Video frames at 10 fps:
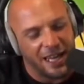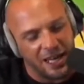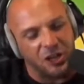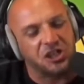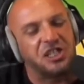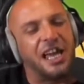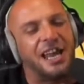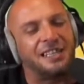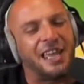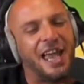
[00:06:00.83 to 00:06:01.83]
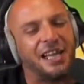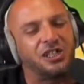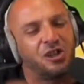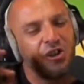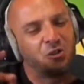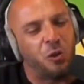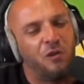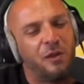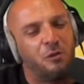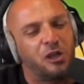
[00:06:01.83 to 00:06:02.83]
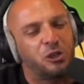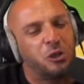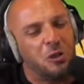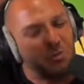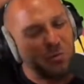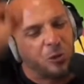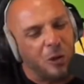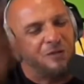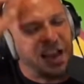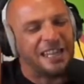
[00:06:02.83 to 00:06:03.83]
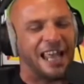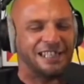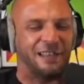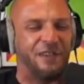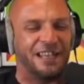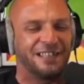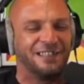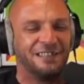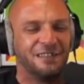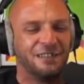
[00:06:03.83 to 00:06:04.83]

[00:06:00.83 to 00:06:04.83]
Et quand c'est à la TH, trouvez-moi ce numéro, on trouve l'adresse avec.